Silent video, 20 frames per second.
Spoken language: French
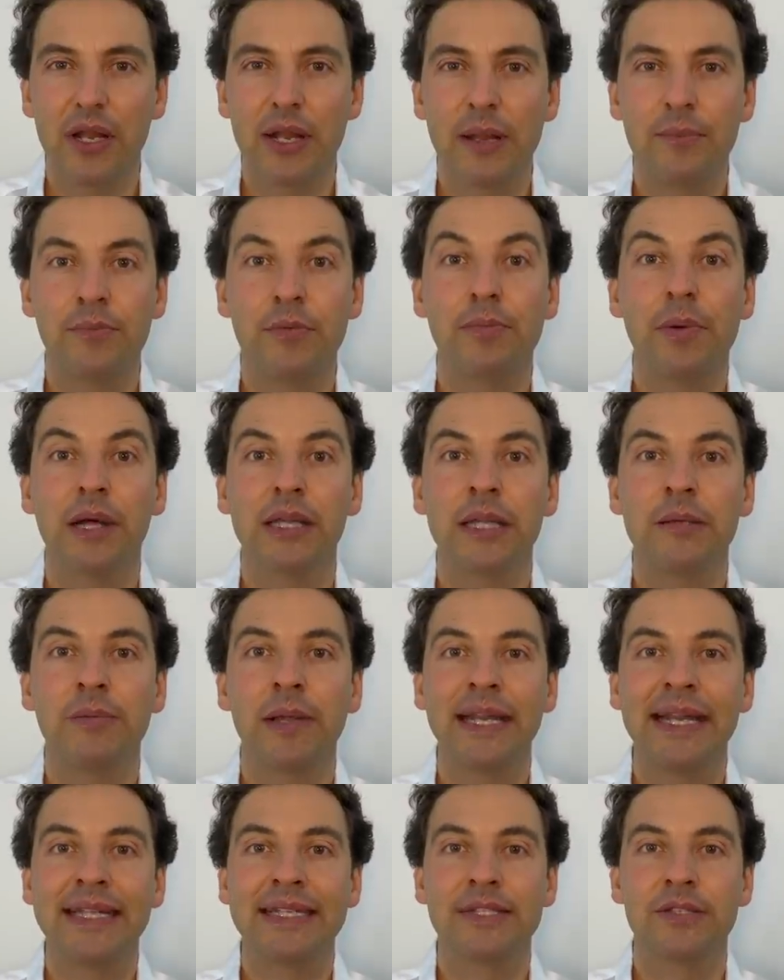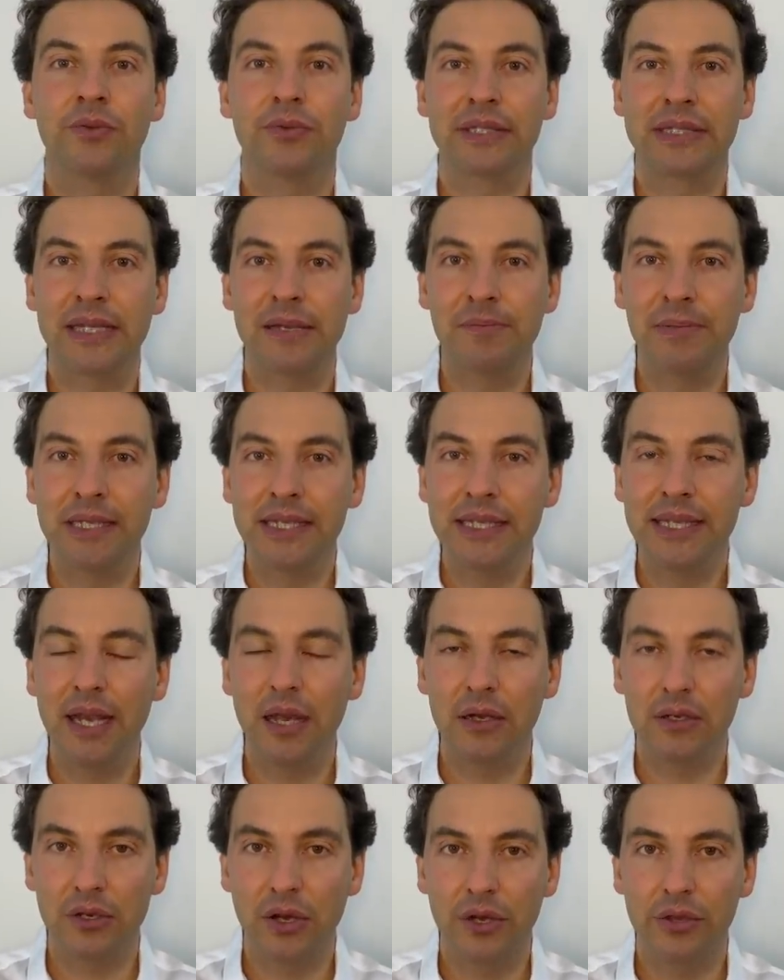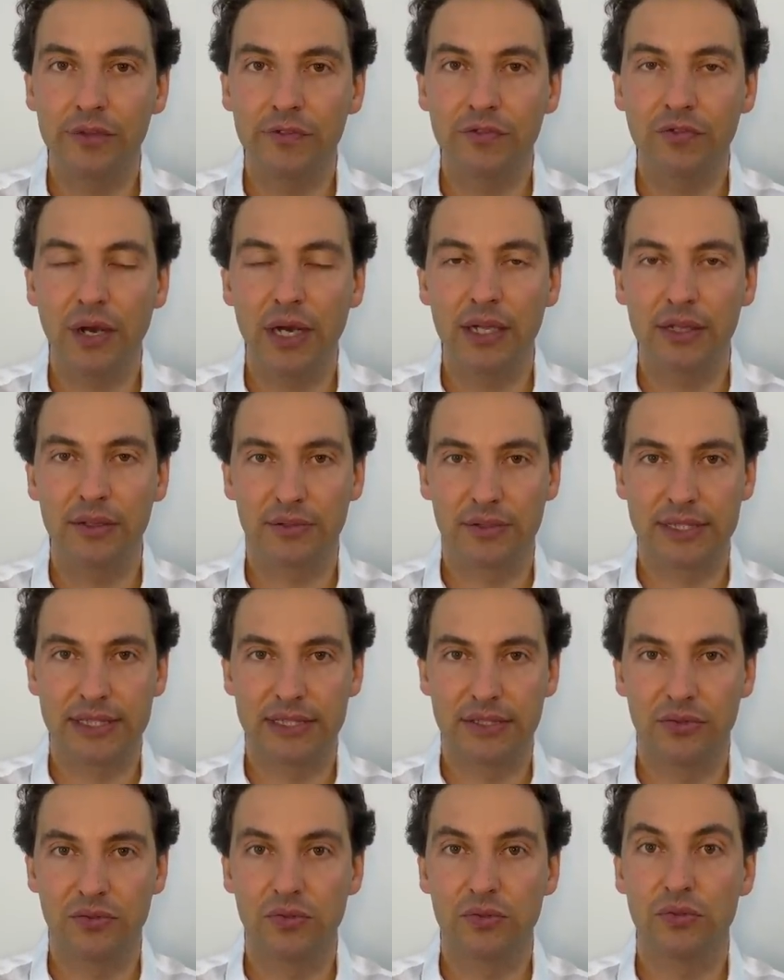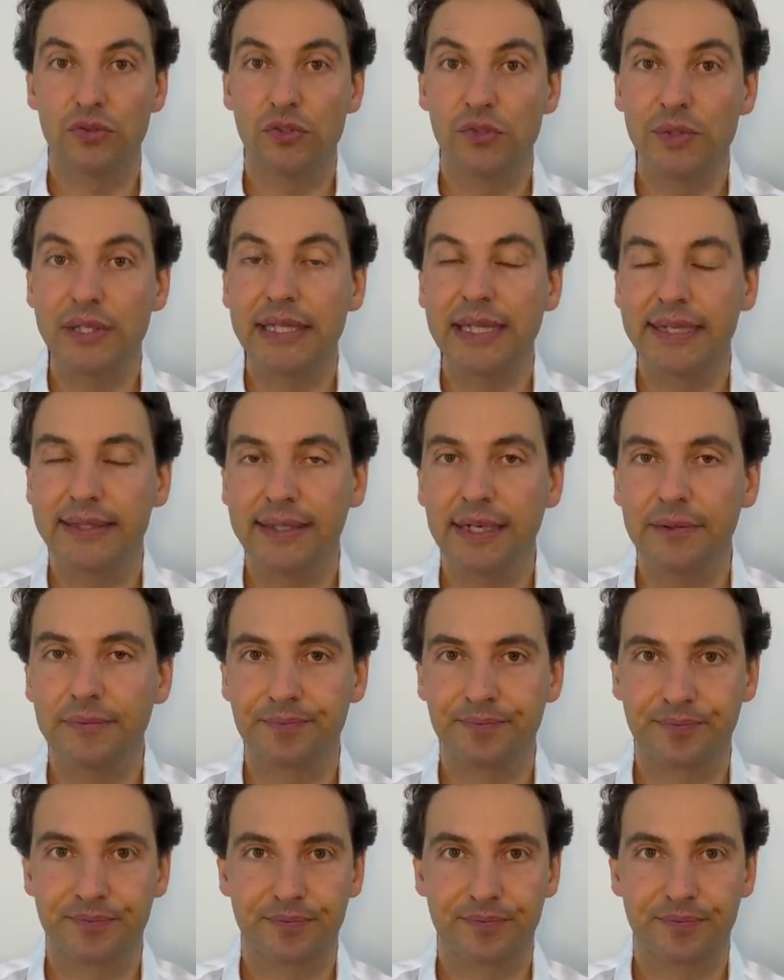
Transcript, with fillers: La plupart des planètes sont impliquées encore une fois, donc c'est toute une suite là-dedans